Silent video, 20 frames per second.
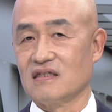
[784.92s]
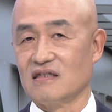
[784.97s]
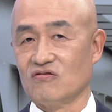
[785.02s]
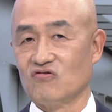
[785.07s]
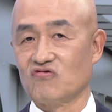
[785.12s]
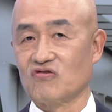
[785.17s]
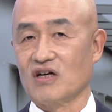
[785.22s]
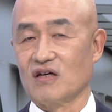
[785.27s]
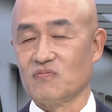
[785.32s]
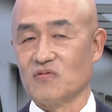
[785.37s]

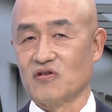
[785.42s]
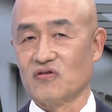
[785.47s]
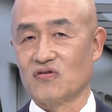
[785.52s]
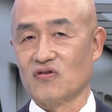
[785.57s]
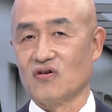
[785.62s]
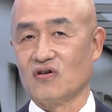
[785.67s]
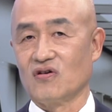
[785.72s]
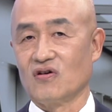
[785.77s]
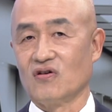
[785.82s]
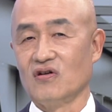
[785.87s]

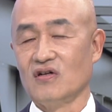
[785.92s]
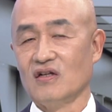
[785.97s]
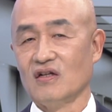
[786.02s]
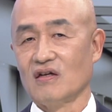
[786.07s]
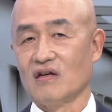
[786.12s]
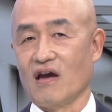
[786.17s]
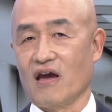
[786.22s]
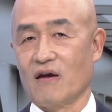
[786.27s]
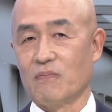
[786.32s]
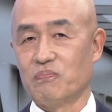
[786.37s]
진출하면서
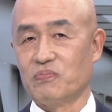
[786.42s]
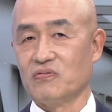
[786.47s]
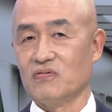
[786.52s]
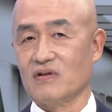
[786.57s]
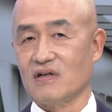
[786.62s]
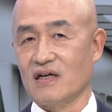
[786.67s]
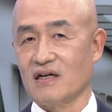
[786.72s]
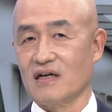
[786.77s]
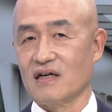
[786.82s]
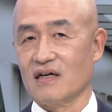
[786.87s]

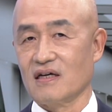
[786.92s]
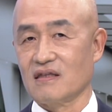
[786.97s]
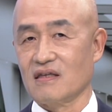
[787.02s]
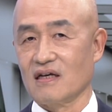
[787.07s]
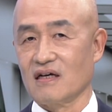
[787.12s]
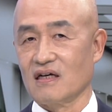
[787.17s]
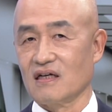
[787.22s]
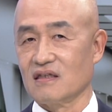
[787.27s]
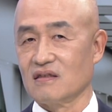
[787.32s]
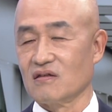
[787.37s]
애플카에
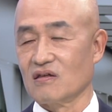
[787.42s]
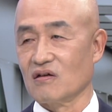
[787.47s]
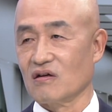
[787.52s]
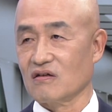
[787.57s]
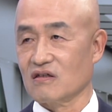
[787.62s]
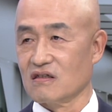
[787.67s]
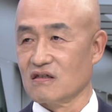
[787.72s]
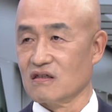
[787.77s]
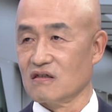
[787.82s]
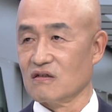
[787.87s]
대한
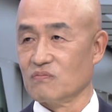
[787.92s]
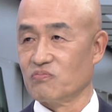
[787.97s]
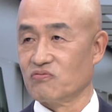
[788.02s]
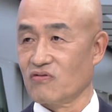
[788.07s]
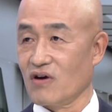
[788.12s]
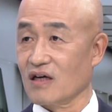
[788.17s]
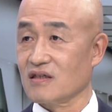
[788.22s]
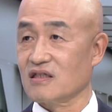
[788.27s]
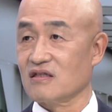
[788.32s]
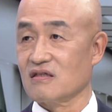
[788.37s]
그
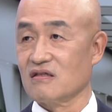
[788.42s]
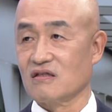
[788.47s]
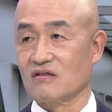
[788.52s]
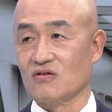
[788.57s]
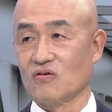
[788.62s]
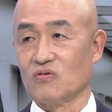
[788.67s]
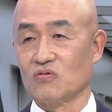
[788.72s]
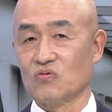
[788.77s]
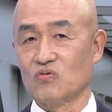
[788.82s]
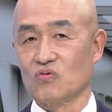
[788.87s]

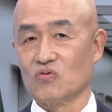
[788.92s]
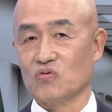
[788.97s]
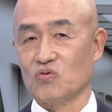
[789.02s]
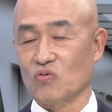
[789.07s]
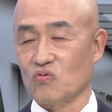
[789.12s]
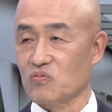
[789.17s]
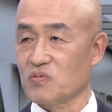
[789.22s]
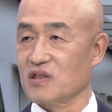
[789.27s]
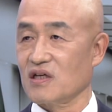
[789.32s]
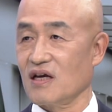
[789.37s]
불확실성도
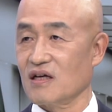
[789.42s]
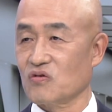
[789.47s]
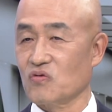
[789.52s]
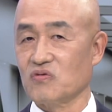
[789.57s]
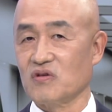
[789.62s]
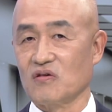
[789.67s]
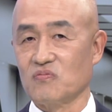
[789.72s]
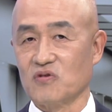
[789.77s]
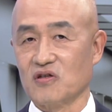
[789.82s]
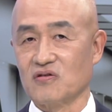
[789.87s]
조금씩
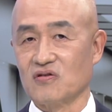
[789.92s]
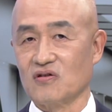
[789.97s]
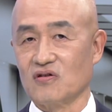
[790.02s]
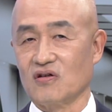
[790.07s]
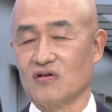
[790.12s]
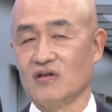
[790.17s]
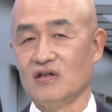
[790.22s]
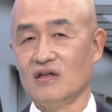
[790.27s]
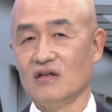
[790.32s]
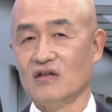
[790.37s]

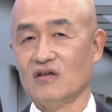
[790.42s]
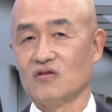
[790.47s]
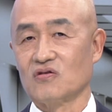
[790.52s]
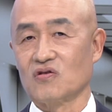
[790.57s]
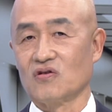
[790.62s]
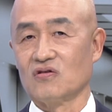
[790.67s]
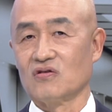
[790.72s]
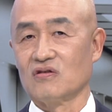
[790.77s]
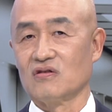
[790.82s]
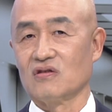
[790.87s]
해소되면서
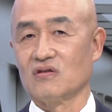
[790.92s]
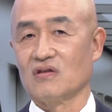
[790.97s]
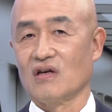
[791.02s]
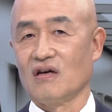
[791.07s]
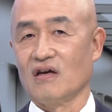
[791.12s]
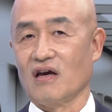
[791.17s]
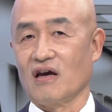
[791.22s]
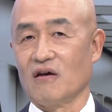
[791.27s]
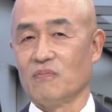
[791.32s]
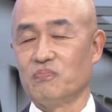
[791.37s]
저는
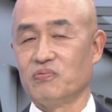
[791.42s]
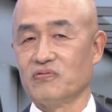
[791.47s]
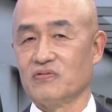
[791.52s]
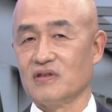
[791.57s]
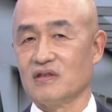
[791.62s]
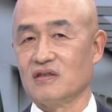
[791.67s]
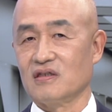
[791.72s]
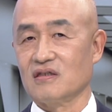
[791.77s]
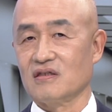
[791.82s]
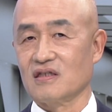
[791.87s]

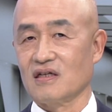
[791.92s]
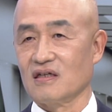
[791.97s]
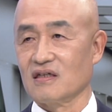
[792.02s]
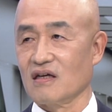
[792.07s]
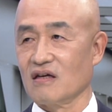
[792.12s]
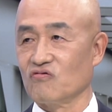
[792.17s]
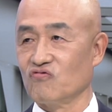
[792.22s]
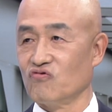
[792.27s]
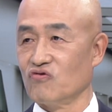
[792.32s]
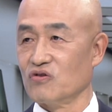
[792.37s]
애플이
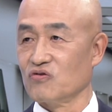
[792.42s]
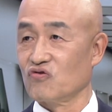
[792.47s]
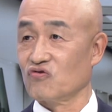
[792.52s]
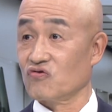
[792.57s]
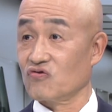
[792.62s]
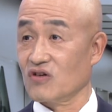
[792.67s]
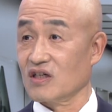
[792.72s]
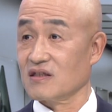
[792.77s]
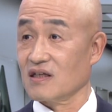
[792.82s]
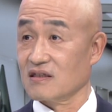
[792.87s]
시장의
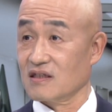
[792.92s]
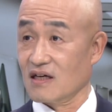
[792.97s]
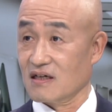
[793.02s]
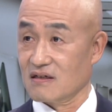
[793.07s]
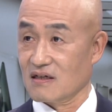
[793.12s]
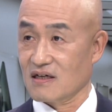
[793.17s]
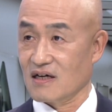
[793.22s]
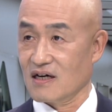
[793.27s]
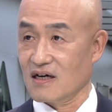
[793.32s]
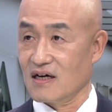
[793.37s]
구원투수가 되지
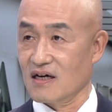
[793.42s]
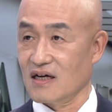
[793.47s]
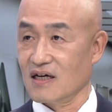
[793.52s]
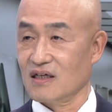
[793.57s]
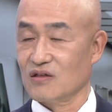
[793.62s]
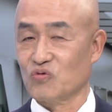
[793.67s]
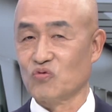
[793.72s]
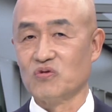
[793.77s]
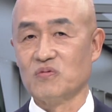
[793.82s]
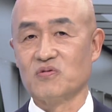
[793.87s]
않을까
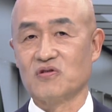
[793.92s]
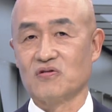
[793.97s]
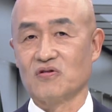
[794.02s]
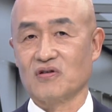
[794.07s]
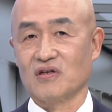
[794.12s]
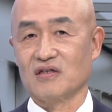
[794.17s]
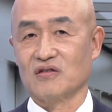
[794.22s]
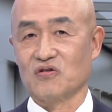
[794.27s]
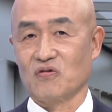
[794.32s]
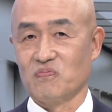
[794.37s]

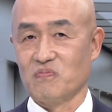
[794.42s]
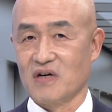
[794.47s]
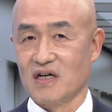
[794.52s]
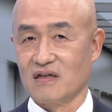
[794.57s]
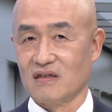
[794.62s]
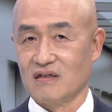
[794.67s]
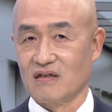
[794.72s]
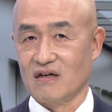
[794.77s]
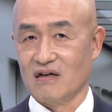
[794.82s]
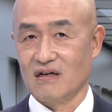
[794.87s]
조심스럽게
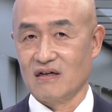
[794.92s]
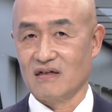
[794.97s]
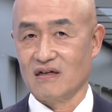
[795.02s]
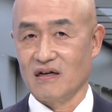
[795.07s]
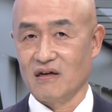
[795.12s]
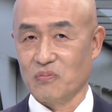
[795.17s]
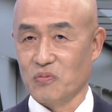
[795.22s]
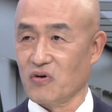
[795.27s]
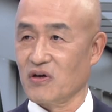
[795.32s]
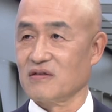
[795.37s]
전망을
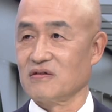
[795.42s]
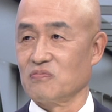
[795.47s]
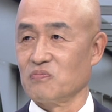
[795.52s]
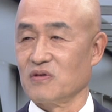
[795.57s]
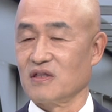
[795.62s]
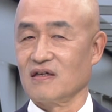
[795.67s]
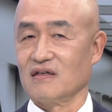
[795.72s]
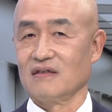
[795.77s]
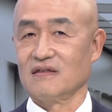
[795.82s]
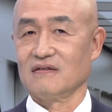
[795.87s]

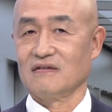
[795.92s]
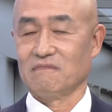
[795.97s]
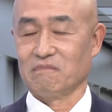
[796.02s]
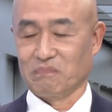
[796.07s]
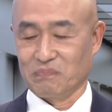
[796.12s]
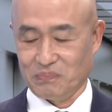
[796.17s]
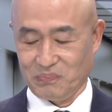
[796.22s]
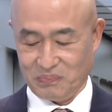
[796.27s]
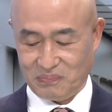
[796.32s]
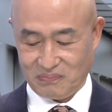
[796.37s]
해보겠습니다. 예,
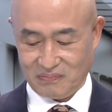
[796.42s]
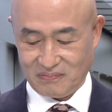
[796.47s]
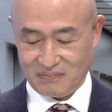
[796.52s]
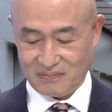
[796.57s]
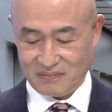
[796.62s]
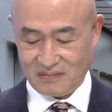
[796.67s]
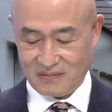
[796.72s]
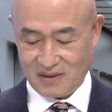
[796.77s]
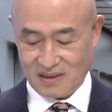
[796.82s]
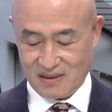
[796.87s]

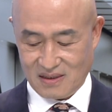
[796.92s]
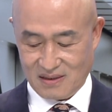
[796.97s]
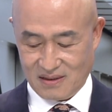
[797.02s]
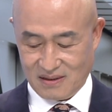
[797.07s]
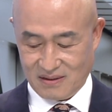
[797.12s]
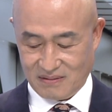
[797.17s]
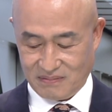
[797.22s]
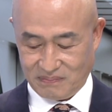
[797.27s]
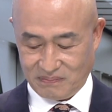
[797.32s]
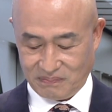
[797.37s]
애플
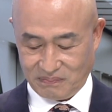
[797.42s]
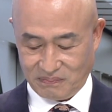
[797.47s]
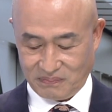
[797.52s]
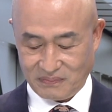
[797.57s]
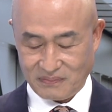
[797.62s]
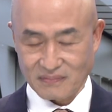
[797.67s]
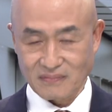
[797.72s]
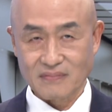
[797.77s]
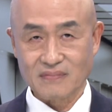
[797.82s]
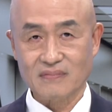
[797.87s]
계속
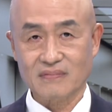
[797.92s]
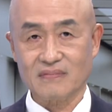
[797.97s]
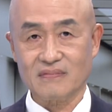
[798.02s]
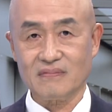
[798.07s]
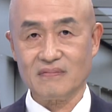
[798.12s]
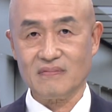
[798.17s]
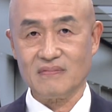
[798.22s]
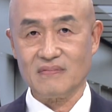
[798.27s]
이야기를 나누고